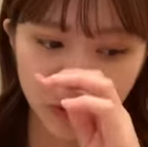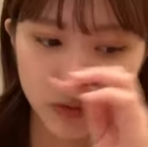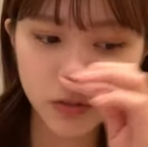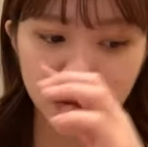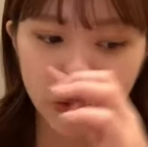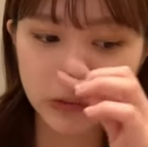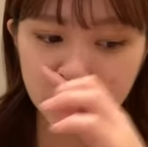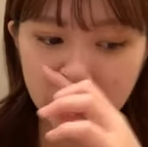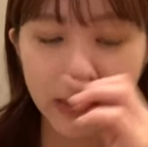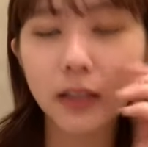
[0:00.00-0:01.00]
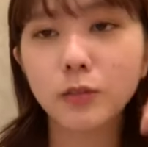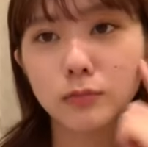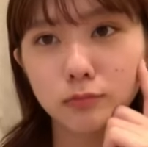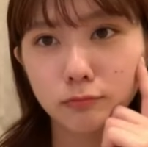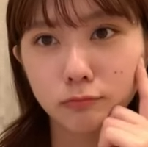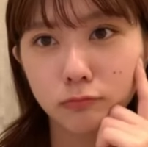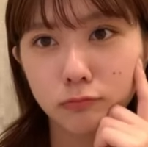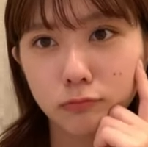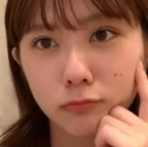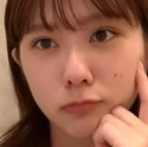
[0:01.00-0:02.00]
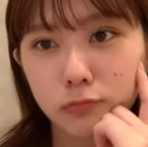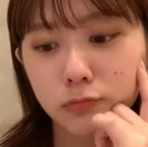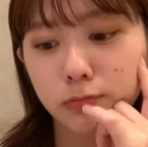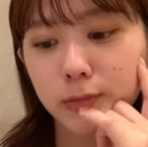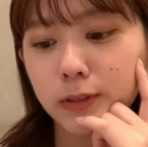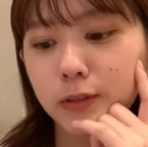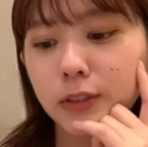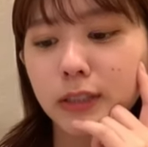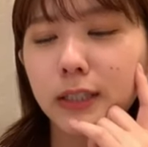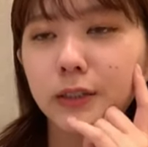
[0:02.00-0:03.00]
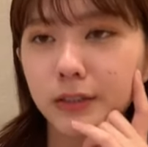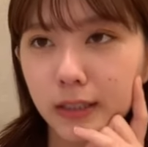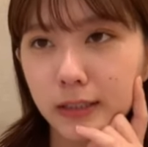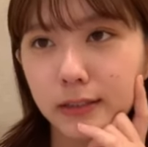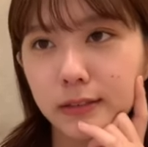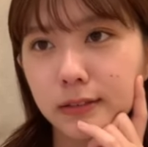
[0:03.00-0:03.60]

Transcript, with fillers: 収録してたのびっくりだよね